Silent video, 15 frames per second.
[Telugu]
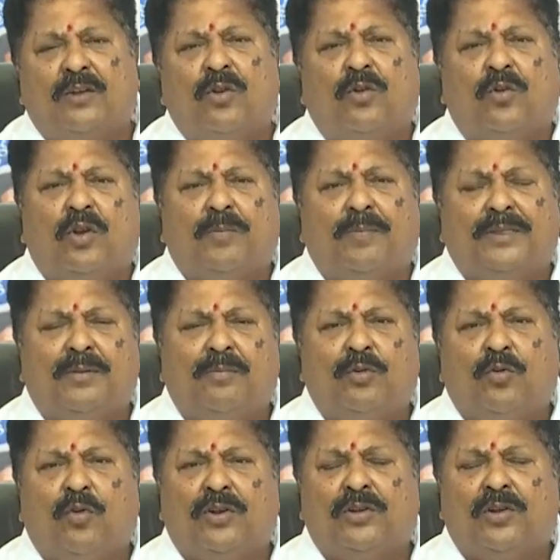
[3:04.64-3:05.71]
దాంట్లో నూట
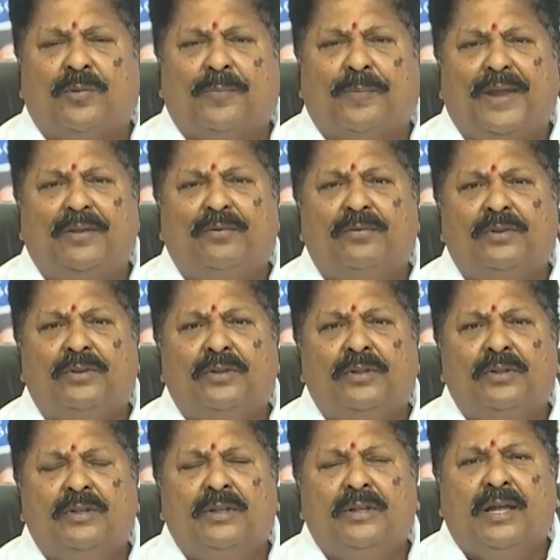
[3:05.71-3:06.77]
పద్దెనిమిది కోట్ల రూపాయలు
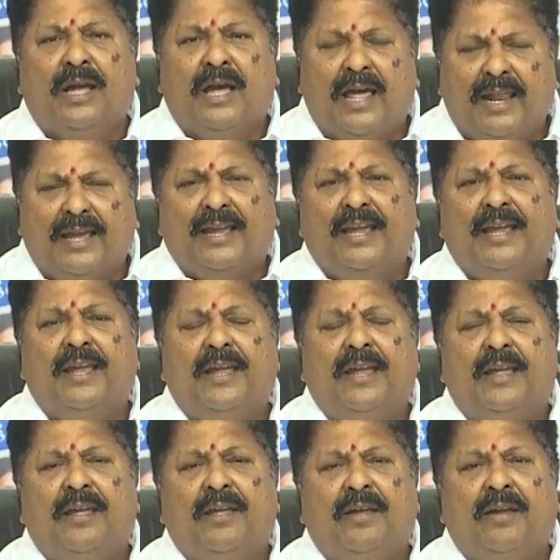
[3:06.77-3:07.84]
అలాగే
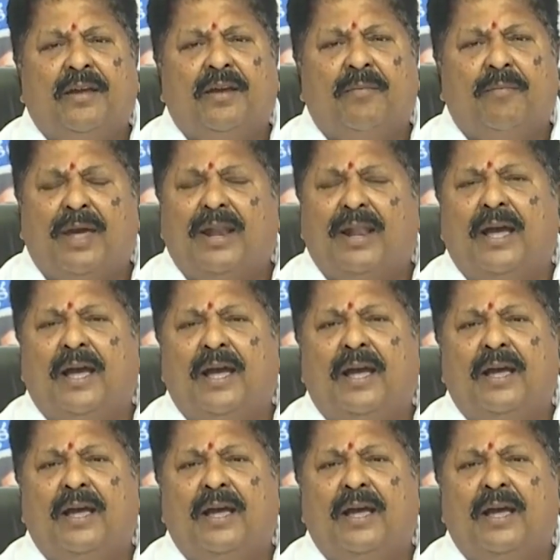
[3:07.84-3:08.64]
మన